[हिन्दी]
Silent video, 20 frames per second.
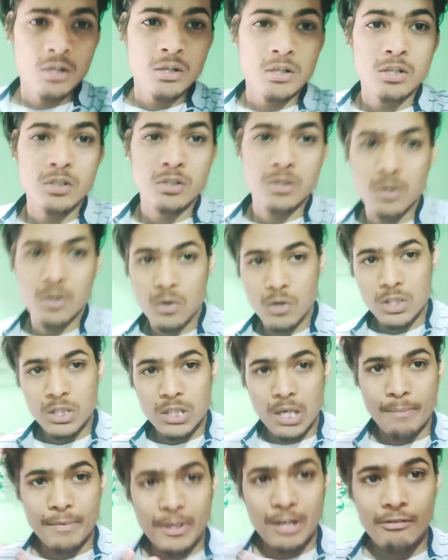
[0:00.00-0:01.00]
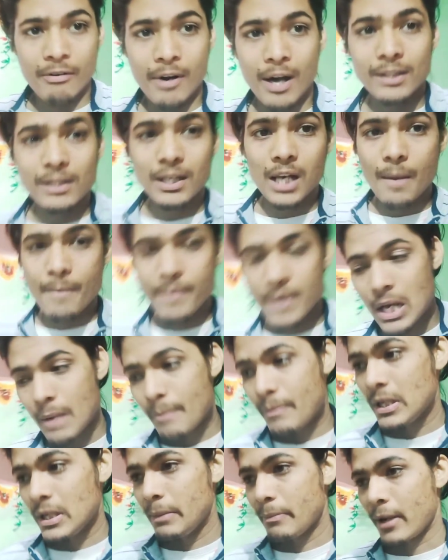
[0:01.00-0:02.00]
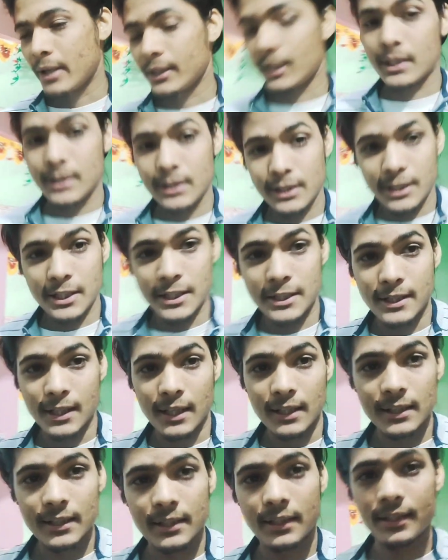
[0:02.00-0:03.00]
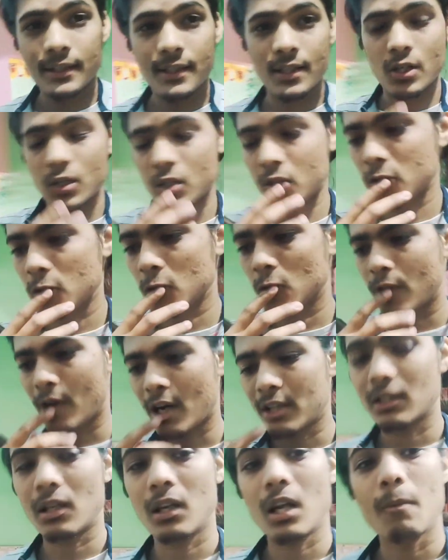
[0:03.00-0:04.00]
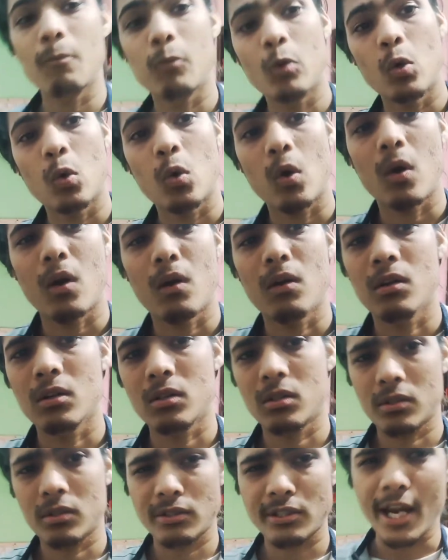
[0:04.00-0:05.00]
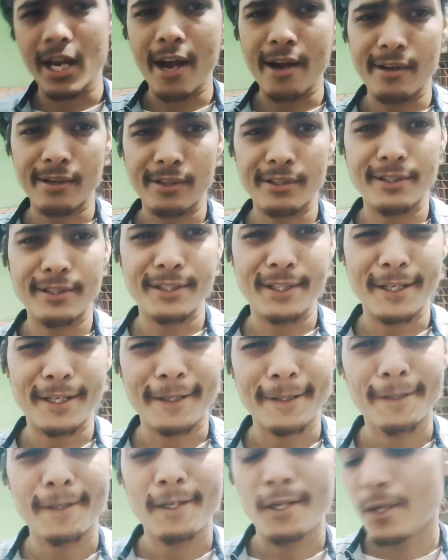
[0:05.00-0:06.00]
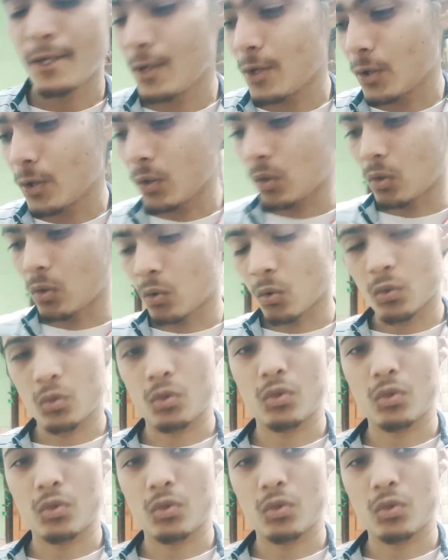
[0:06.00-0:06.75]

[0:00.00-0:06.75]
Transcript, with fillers: सो कुछ हमने वार्तालाप की अपनी माता जी के साथ सो वार्तालाप को शेड रखते हैं और